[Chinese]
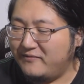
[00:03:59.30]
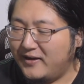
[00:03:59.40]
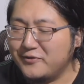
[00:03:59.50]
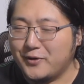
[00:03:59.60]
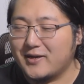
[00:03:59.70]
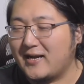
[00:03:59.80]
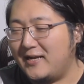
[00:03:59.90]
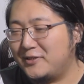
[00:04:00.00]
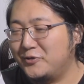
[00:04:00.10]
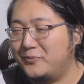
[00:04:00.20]
完全
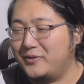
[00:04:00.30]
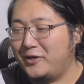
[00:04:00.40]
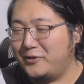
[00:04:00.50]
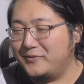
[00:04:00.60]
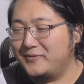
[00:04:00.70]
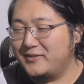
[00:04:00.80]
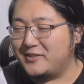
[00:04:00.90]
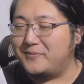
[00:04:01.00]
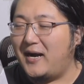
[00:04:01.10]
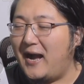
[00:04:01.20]
感受不到
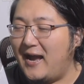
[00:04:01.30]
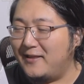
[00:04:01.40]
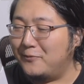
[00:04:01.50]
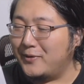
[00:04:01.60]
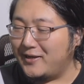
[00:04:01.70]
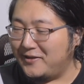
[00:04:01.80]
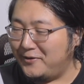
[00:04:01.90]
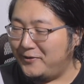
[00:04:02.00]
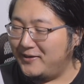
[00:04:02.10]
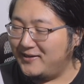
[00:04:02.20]
什么爱的味
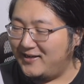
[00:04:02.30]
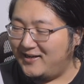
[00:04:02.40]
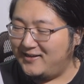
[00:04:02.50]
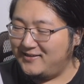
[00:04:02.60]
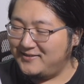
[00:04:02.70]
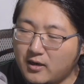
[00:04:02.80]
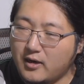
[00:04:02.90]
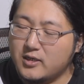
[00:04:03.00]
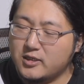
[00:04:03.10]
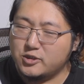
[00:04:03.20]
道啊！
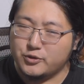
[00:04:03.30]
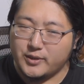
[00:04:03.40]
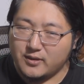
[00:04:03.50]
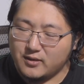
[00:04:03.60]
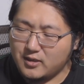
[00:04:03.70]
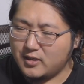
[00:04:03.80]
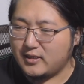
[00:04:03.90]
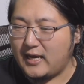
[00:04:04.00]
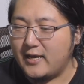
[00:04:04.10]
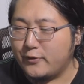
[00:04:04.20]
而个水呢，喝
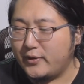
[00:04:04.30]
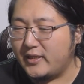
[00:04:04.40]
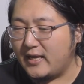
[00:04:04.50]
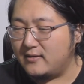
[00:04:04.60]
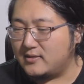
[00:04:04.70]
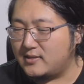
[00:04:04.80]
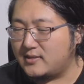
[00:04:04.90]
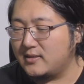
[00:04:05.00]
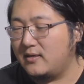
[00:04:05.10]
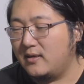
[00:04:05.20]
起来还有一点
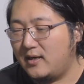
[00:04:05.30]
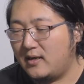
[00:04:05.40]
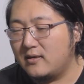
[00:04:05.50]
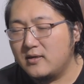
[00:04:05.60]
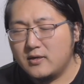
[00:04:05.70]
涩啊。